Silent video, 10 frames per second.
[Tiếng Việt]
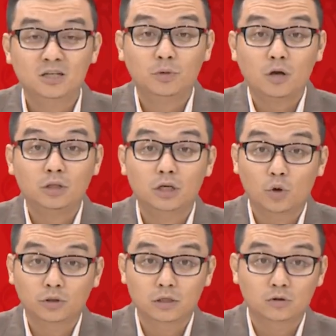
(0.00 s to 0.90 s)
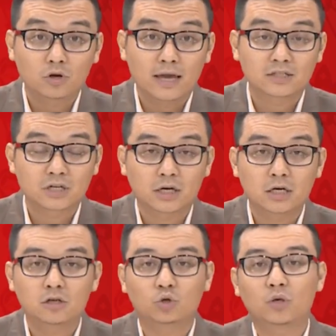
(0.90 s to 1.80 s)
trong khi đó thì nội tình rối ren sẽ
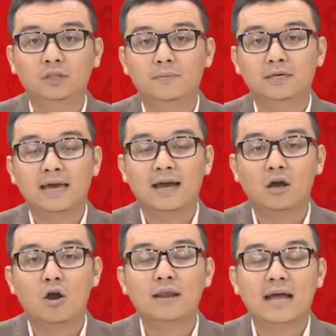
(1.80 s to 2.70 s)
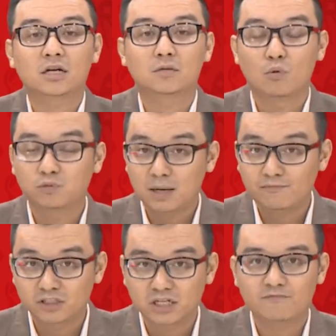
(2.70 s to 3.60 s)
khiến cho đội tuyển Tây Ban Nha khó đạt được
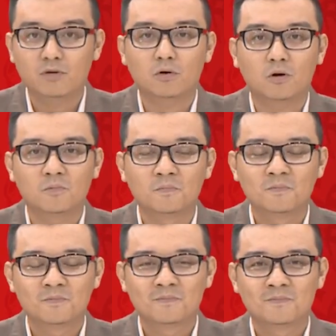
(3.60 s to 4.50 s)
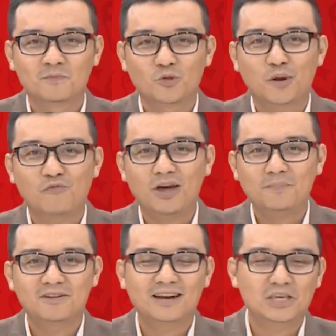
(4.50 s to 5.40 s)
100% phong độ tôi mạng
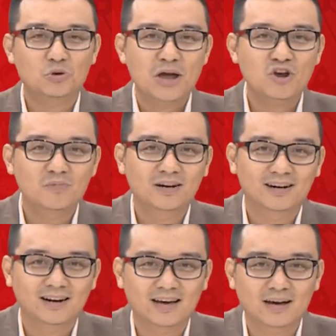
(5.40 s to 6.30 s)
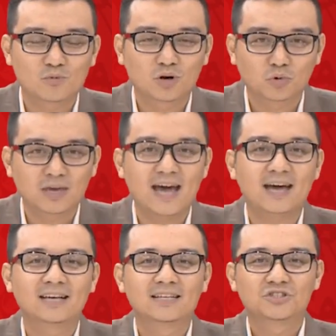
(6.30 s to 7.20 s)
phép đưa ra dự đoán của mình là Bồ Đào
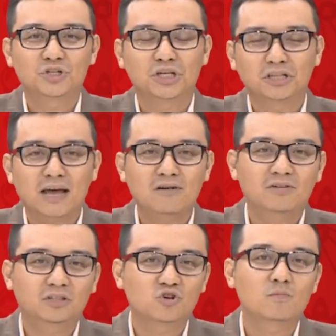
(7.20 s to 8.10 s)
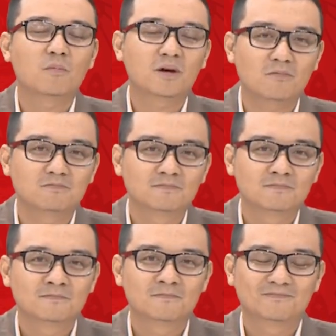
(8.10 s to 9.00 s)
Nha sẽ chiến thắng với tỷ số 1-0
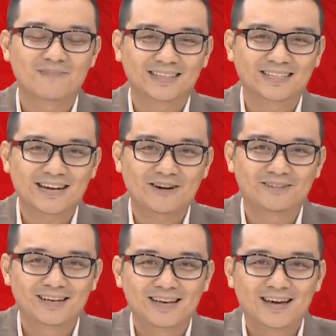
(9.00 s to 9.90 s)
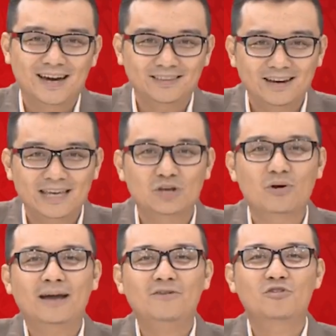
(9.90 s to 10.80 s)
bạn thì sao hãy đưa ra dự
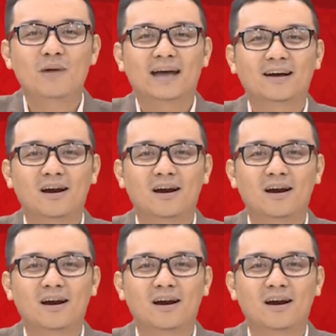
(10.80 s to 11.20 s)
đoán của bạn